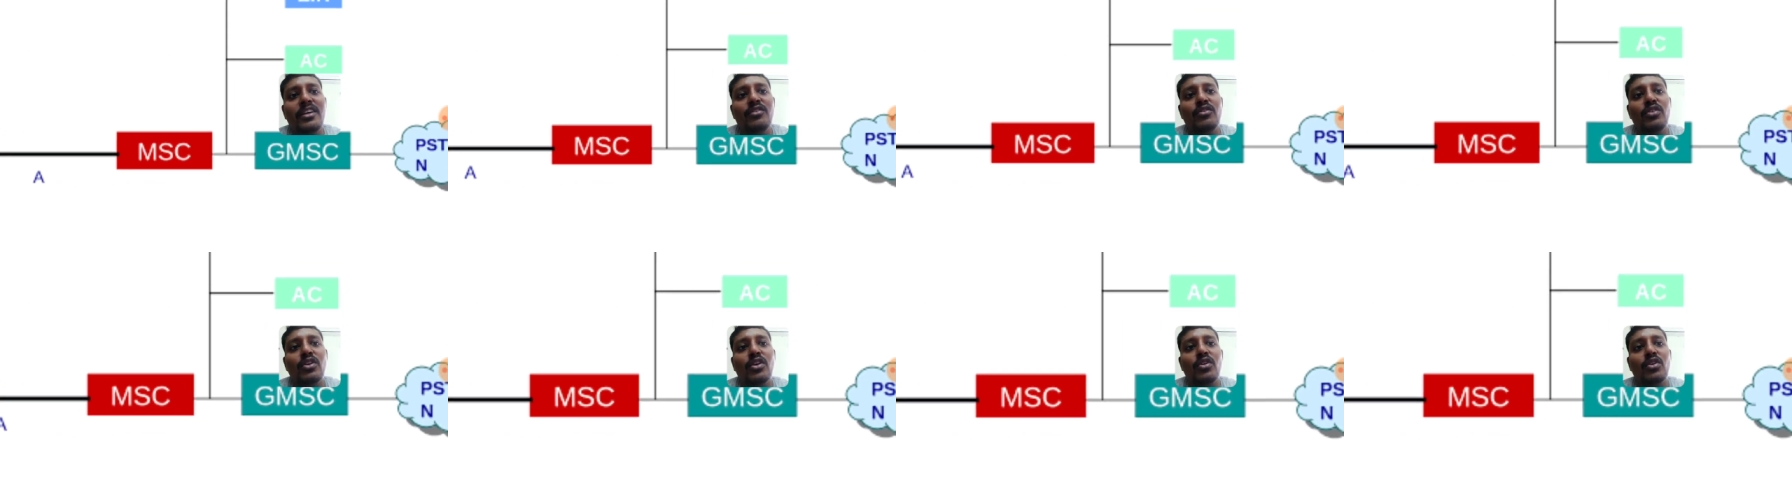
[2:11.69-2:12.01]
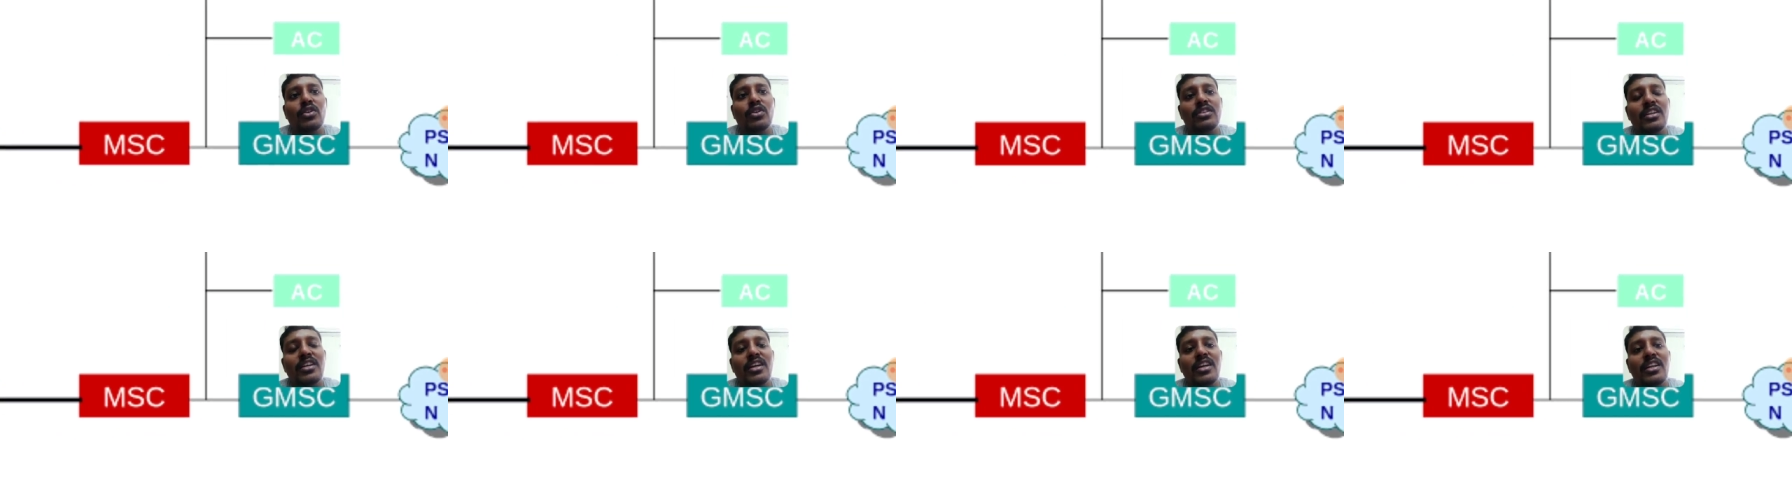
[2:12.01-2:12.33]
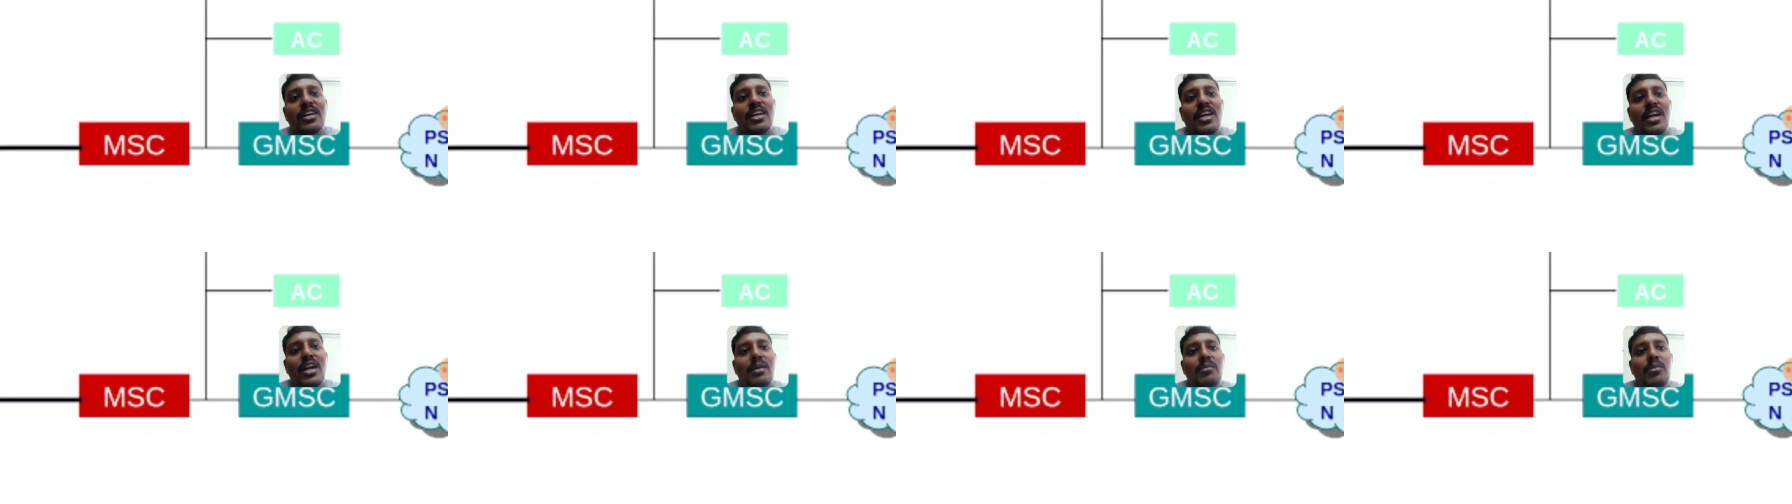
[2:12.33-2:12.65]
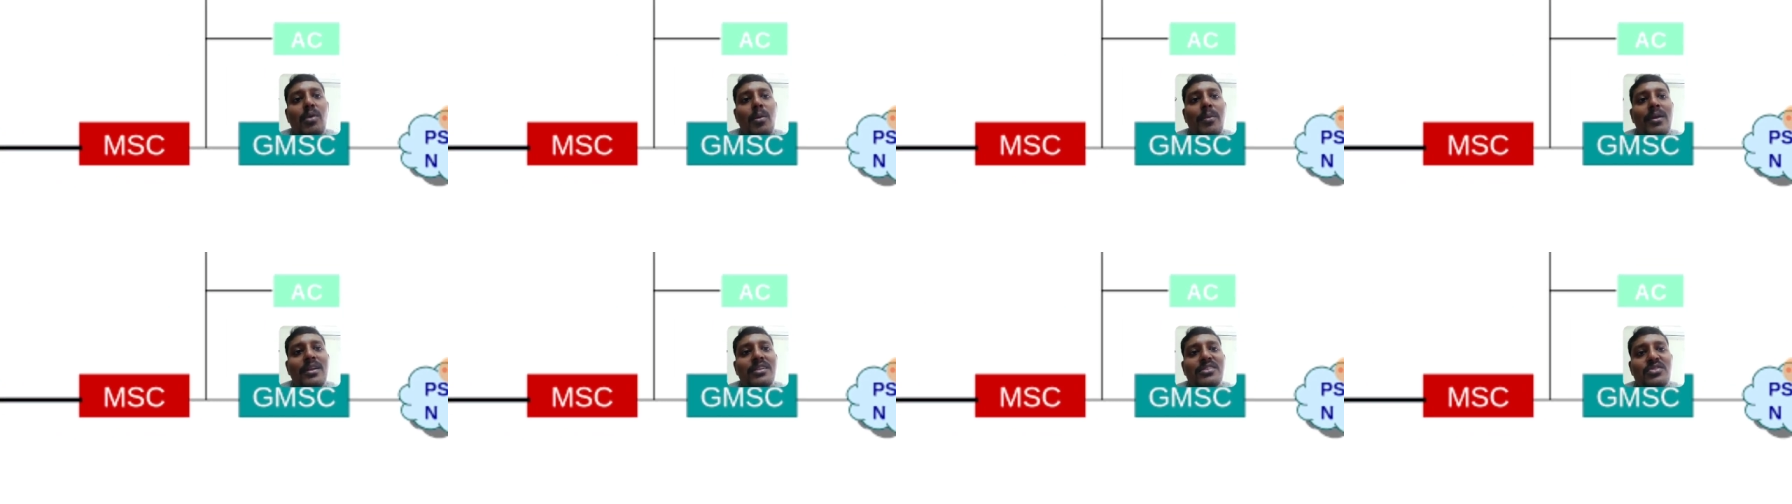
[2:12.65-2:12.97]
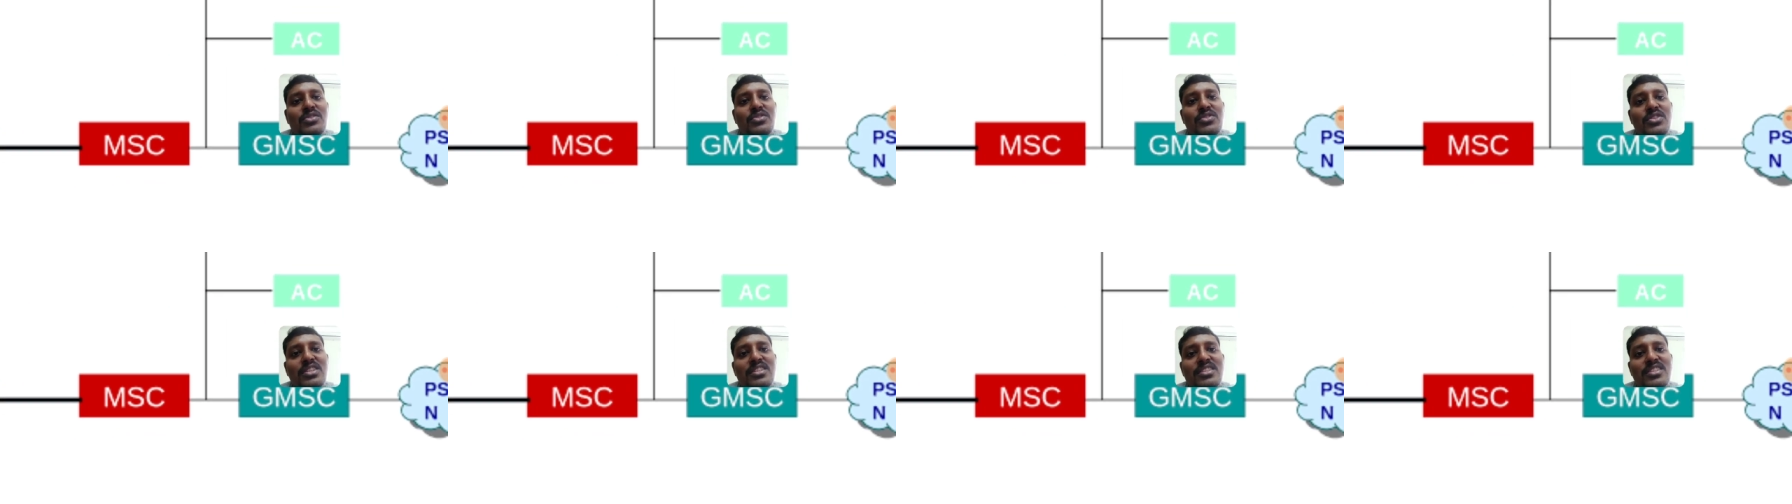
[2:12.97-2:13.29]
இவங்க ஒருத்தங்க இருக்காங்க மொபைல்
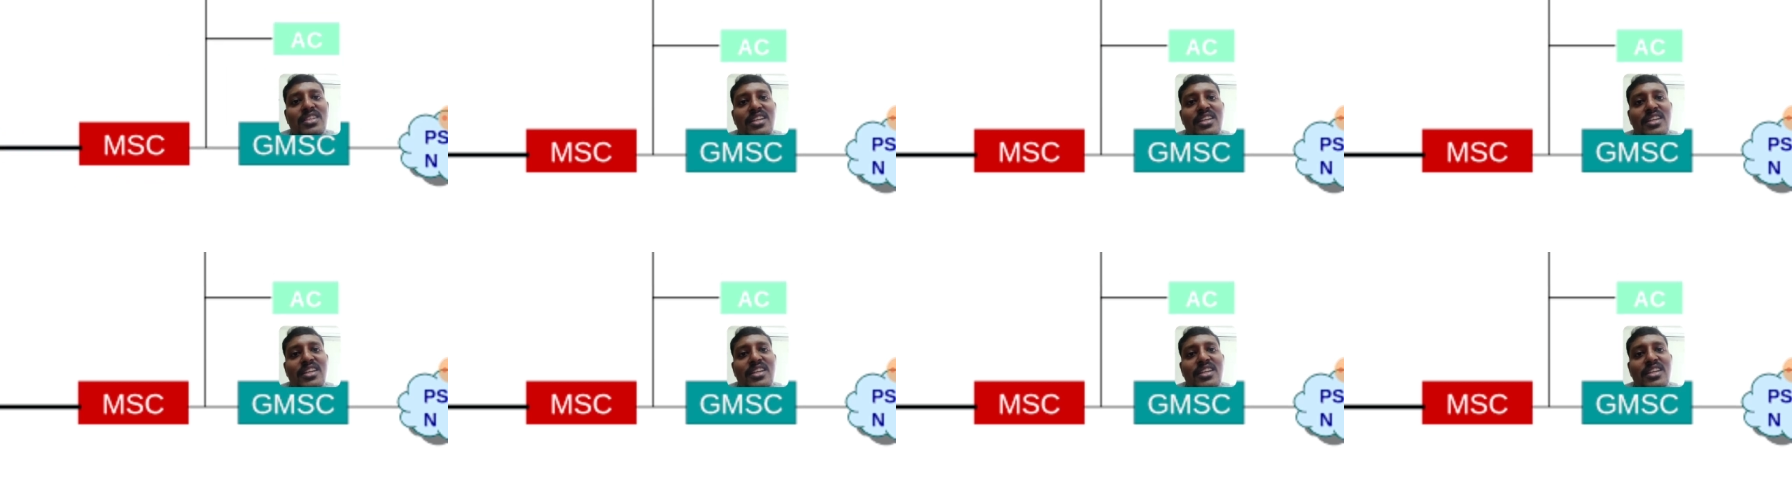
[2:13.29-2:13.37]
ஸ்விட்சிங்